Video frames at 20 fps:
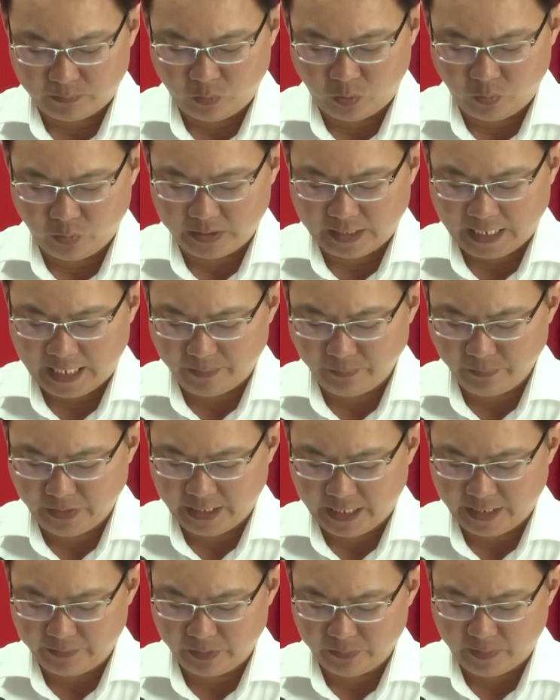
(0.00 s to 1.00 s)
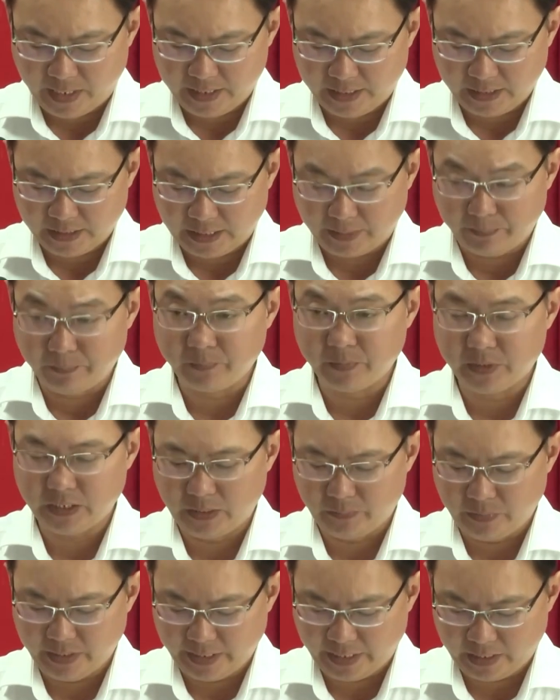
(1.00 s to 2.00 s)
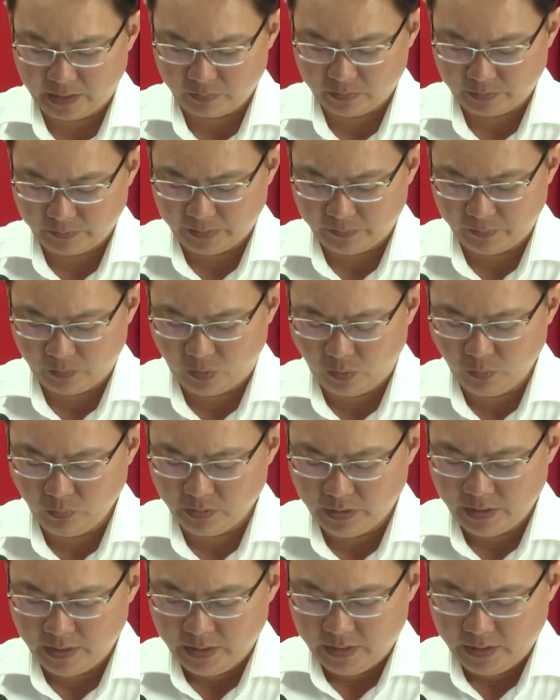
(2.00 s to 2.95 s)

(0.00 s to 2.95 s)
của cán bộ đảng viên, nâng cao chất lượng sinh hoạt chi bộ,